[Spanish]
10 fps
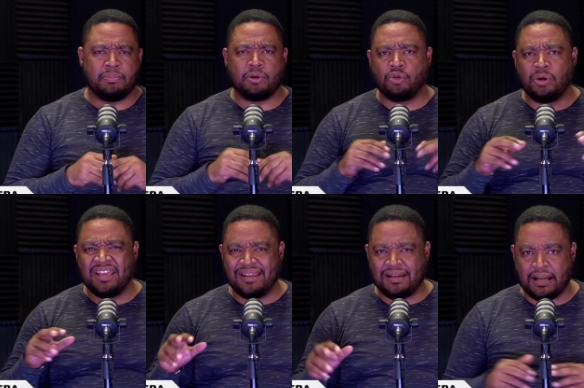Pero no
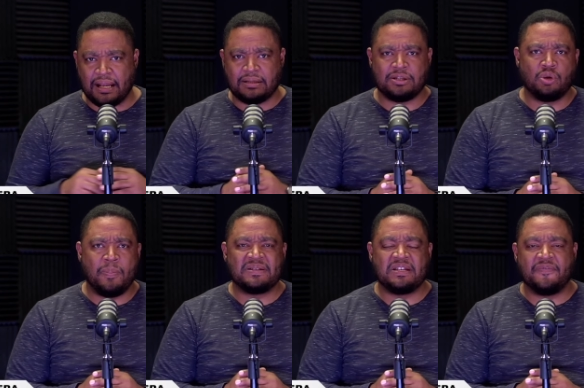en general,
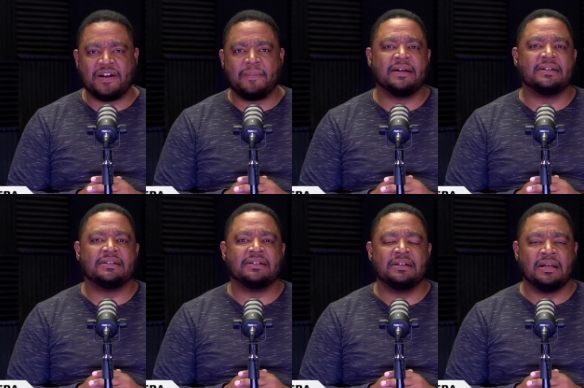sino
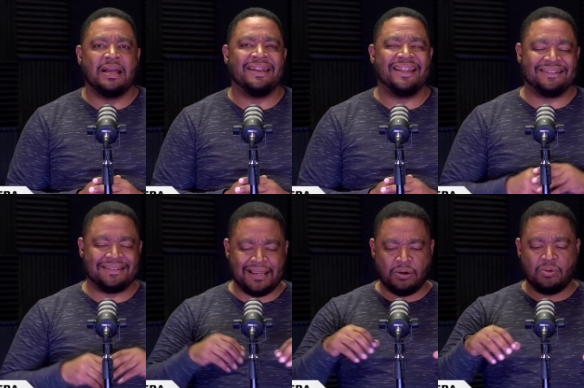específicamente la
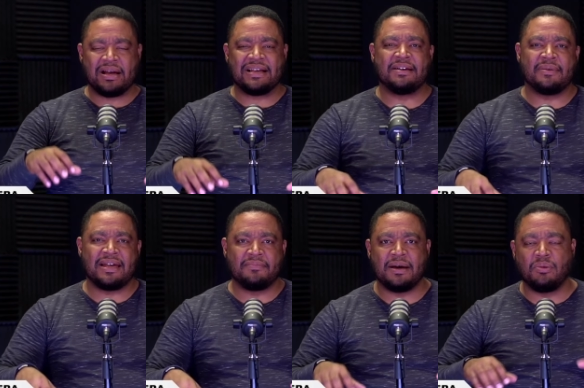tregua que se
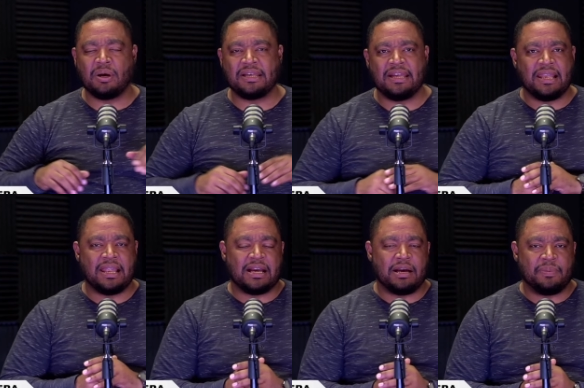había armado aquí
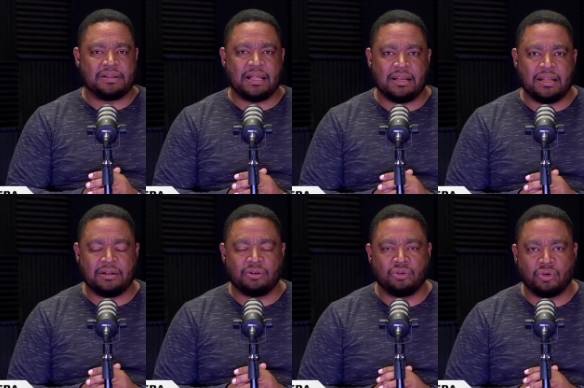en la capital
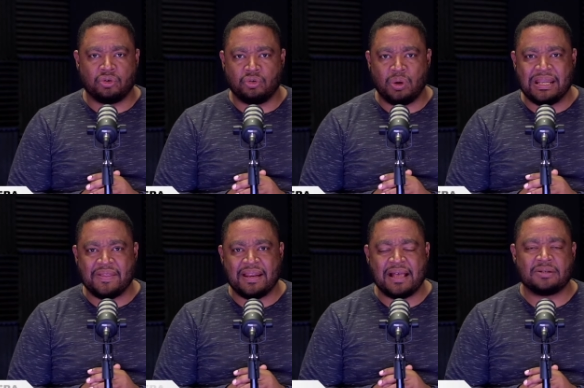en torno al
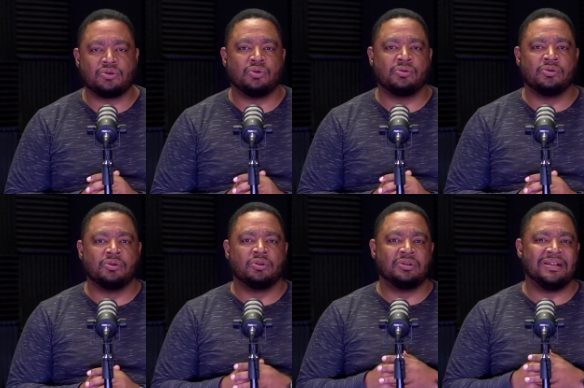liderazgo
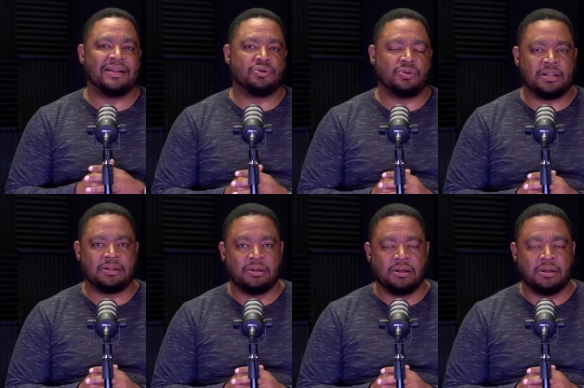de la ciudad.